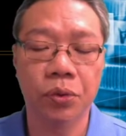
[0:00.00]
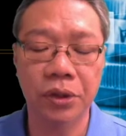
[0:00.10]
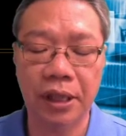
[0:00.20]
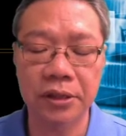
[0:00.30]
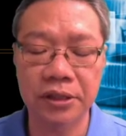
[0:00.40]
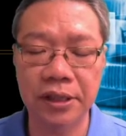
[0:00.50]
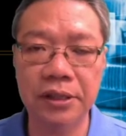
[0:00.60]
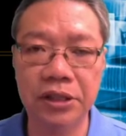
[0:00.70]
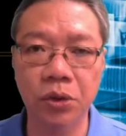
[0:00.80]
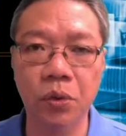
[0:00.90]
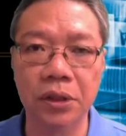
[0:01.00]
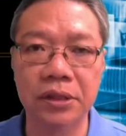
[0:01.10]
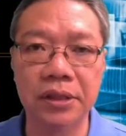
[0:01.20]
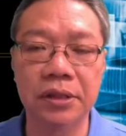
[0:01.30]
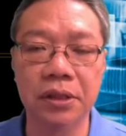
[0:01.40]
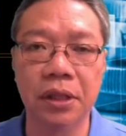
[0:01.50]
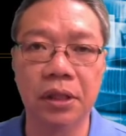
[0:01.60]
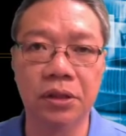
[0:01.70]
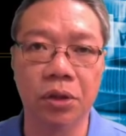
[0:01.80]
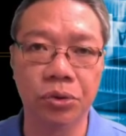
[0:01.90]
我想这经过了这次的一
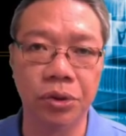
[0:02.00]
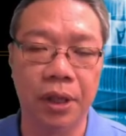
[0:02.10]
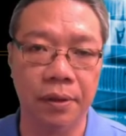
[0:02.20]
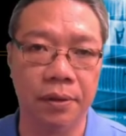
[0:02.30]
个教训呢，